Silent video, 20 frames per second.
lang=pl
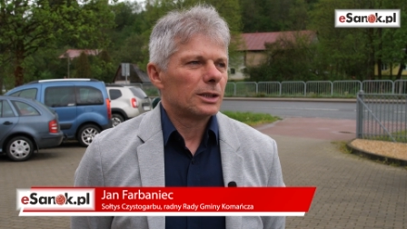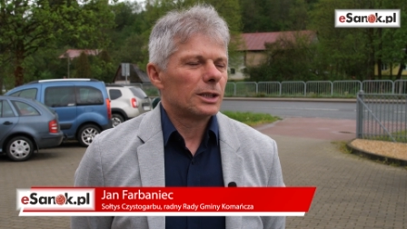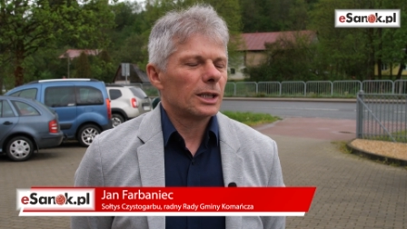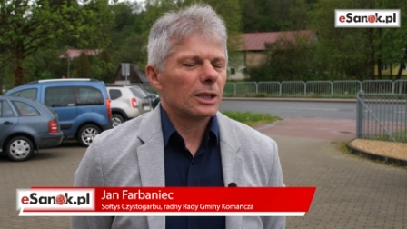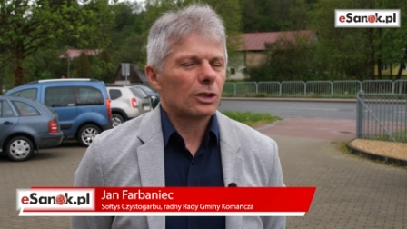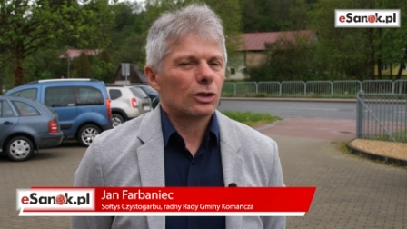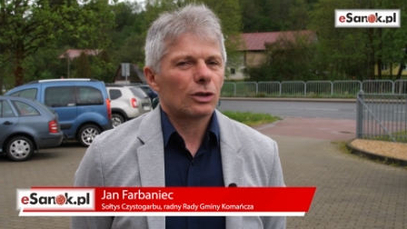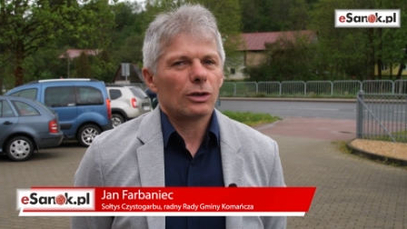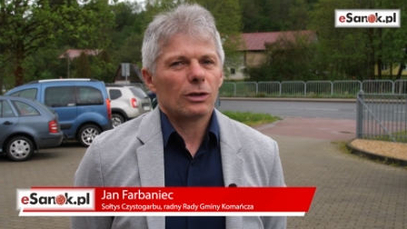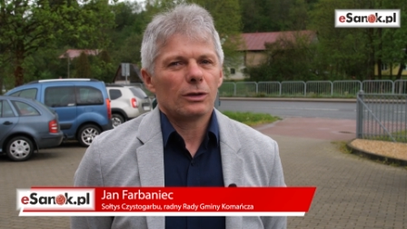
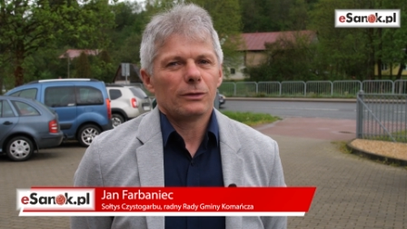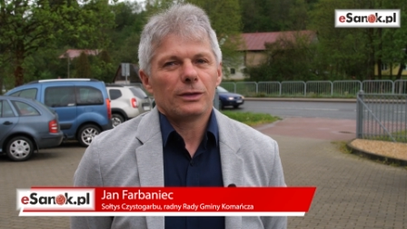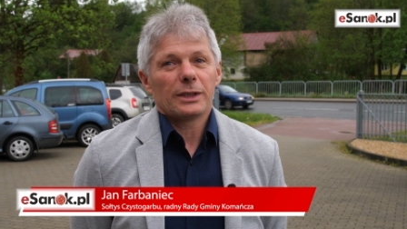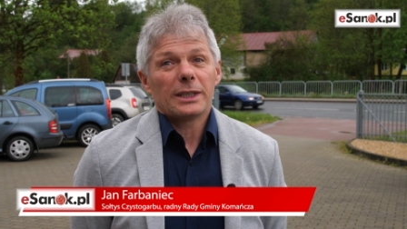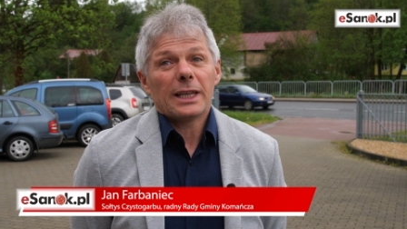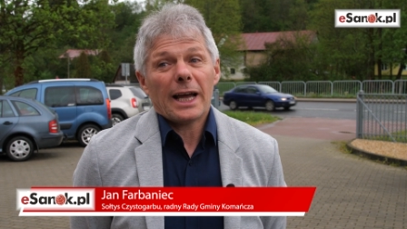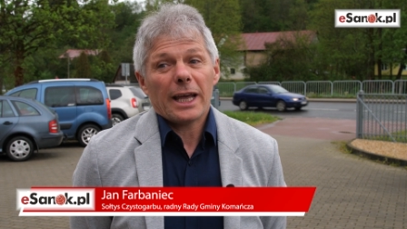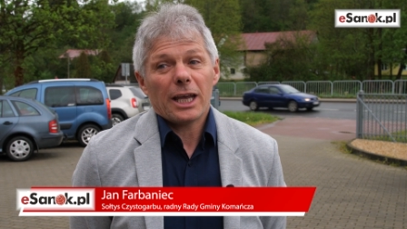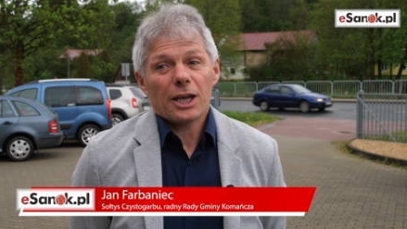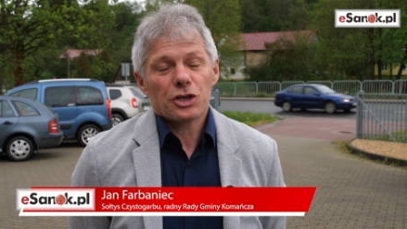tylko
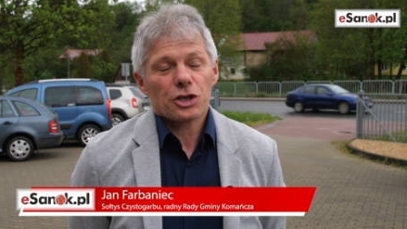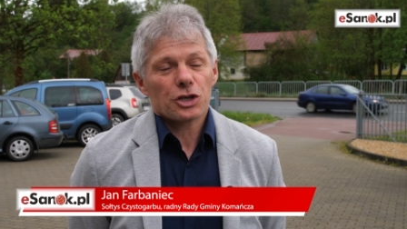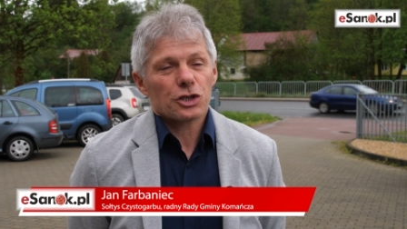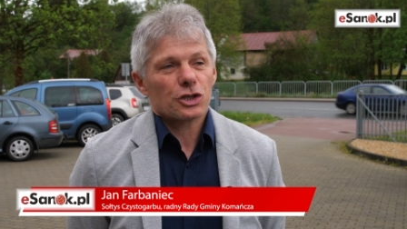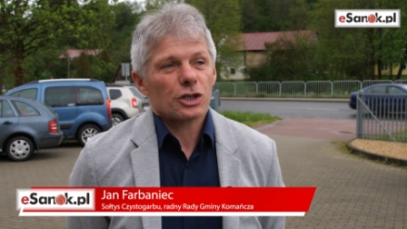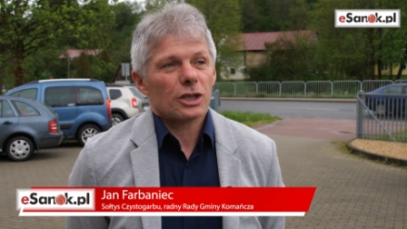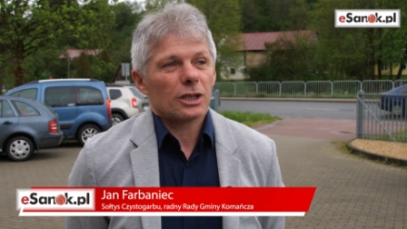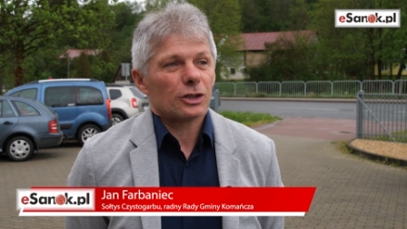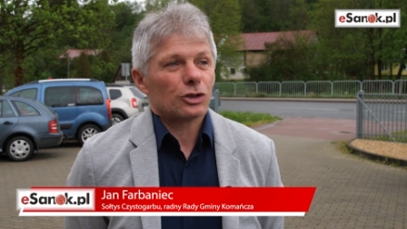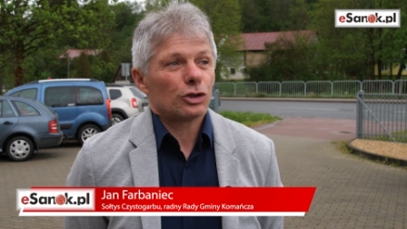wydaje
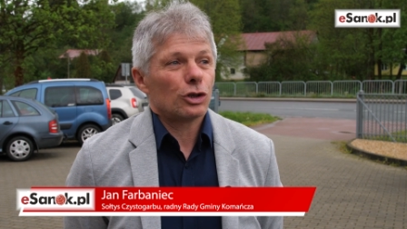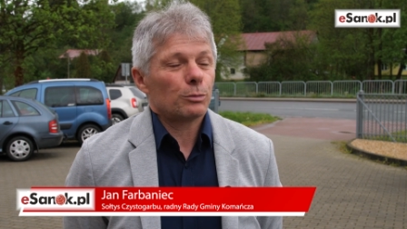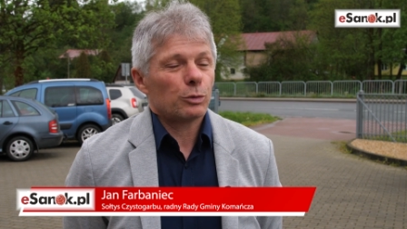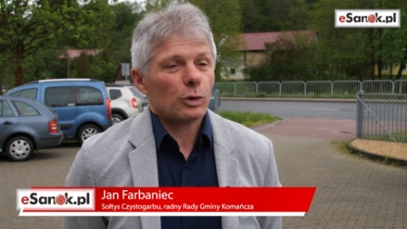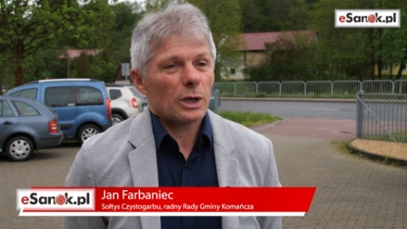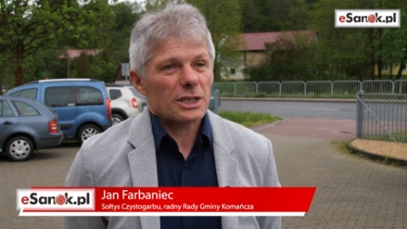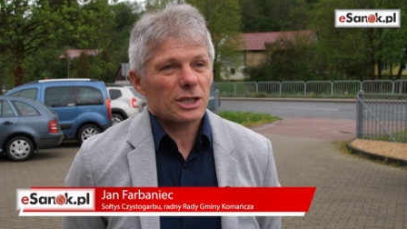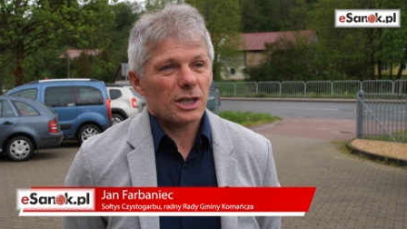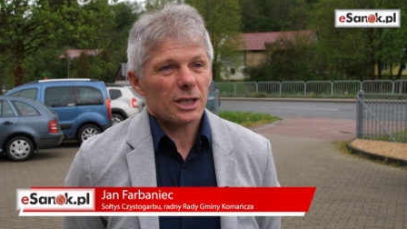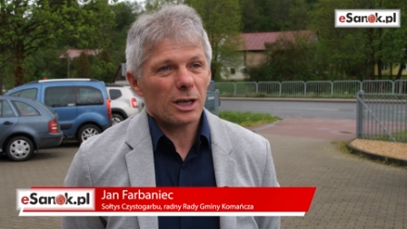się, że do
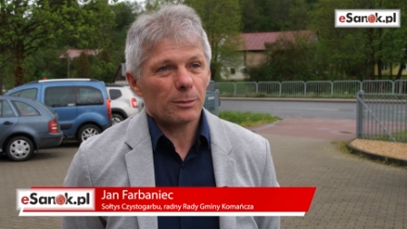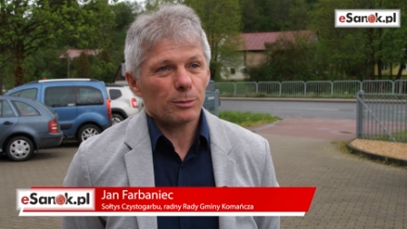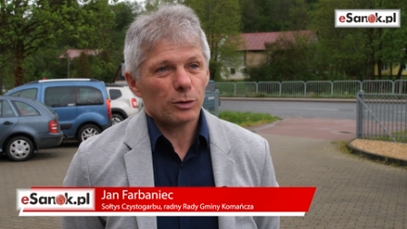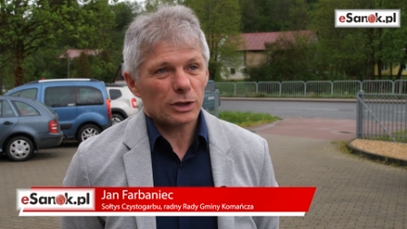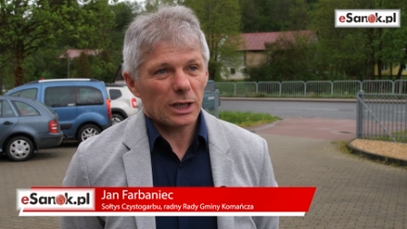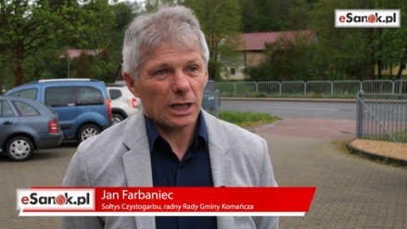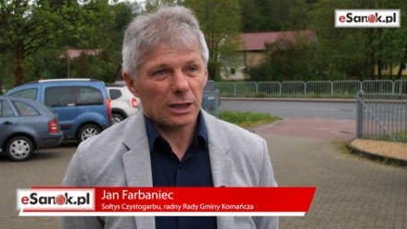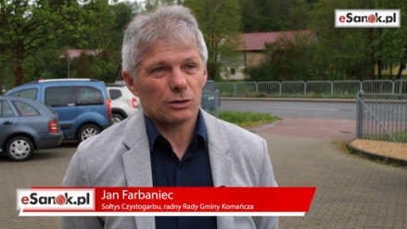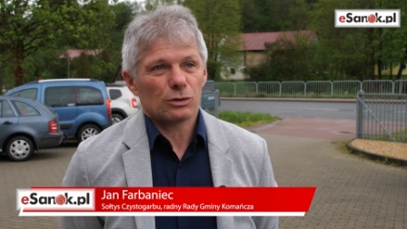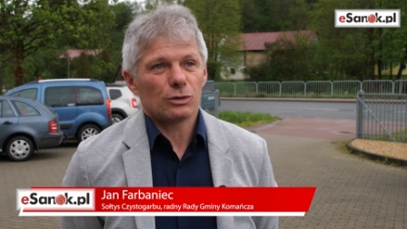płacenia
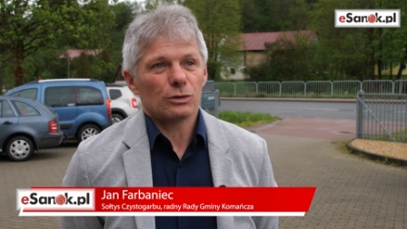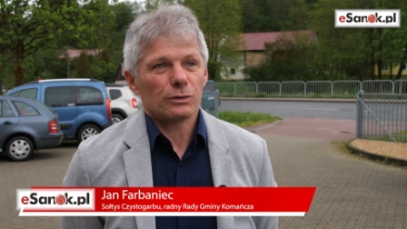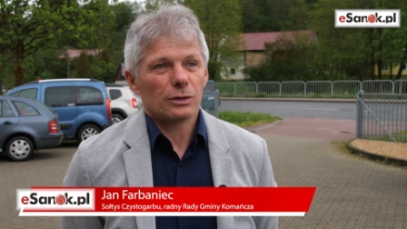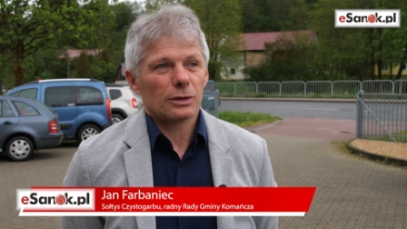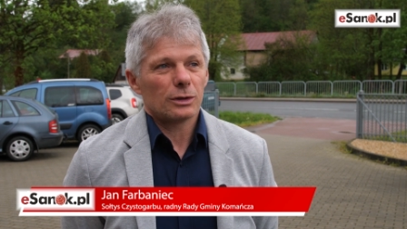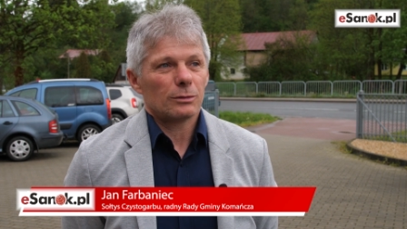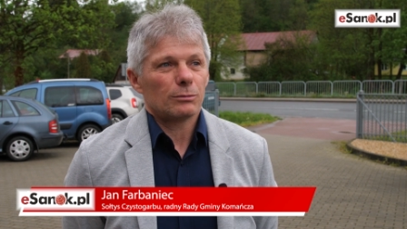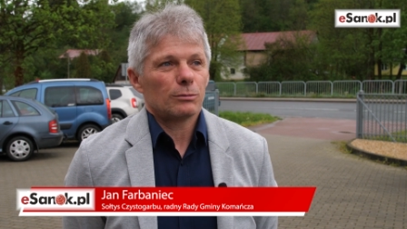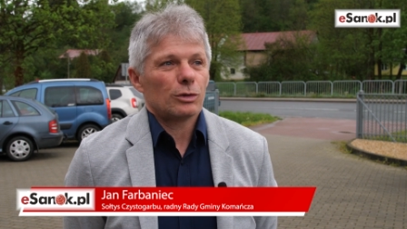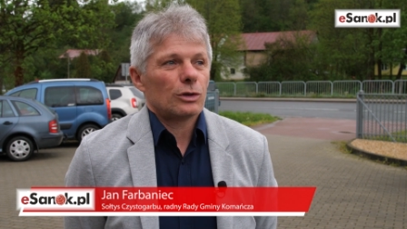podatków,